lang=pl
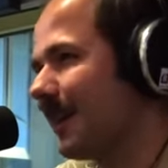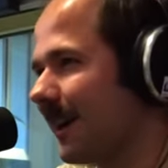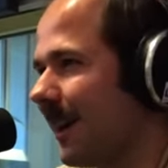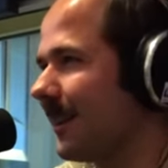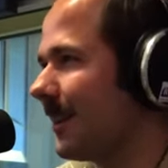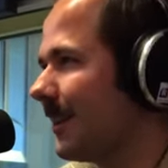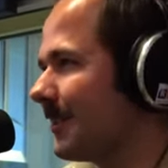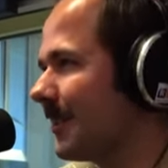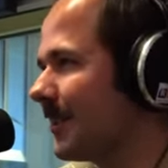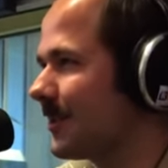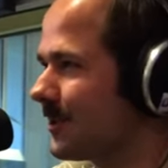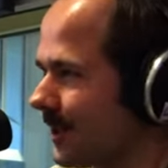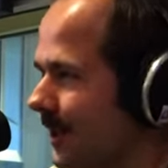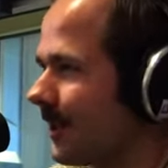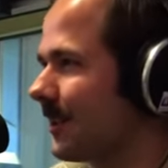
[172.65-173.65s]
Kajra
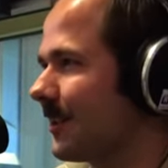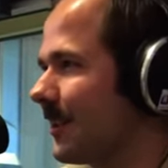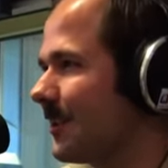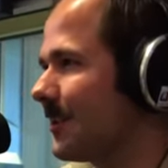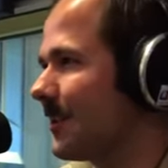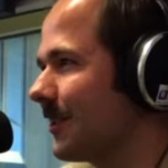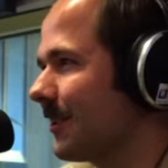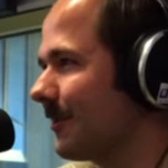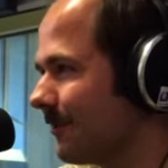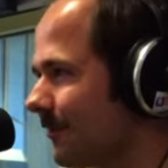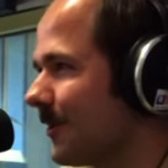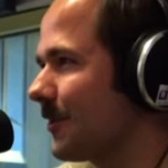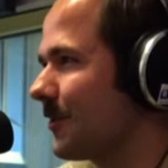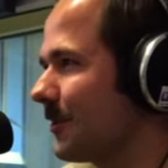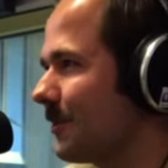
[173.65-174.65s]
też, jak jej się
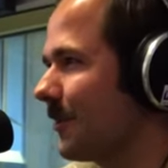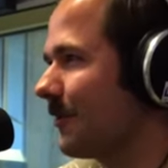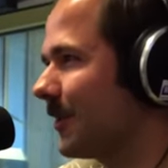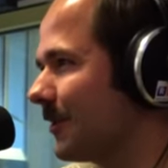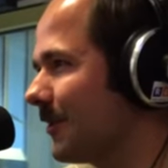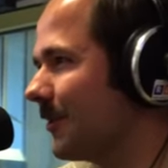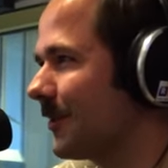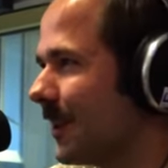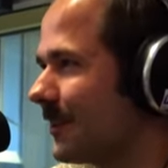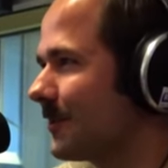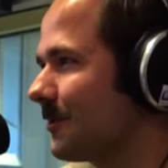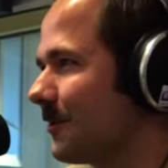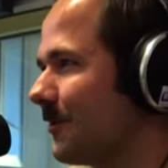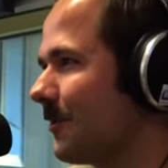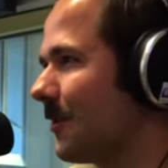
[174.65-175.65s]
wiesz, odpowiednio
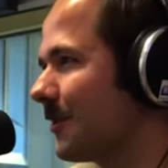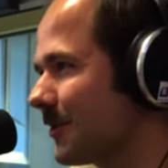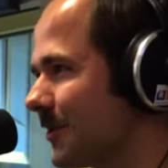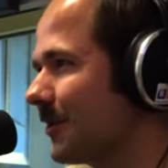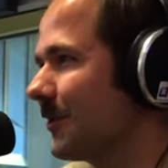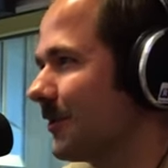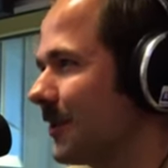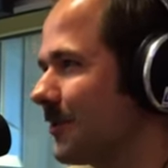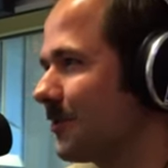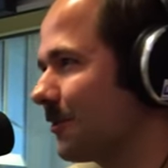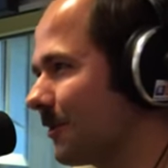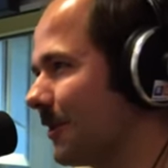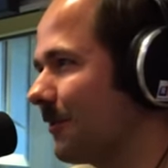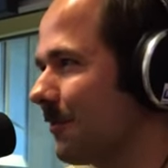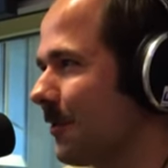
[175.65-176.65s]
nastrój włączy, to też
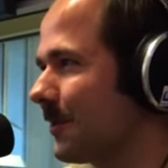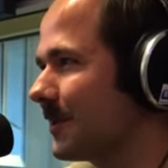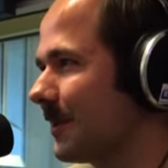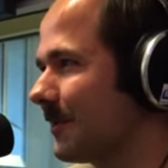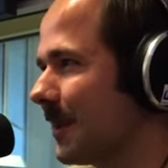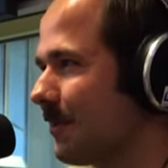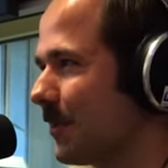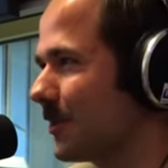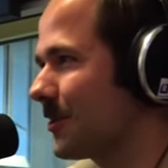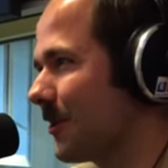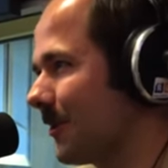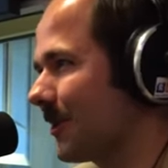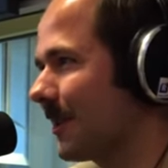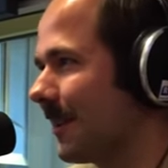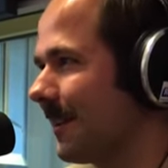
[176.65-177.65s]
drugim głosem tam
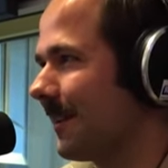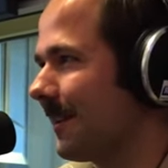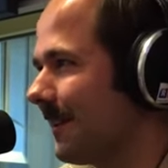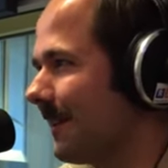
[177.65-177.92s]
pociągnie.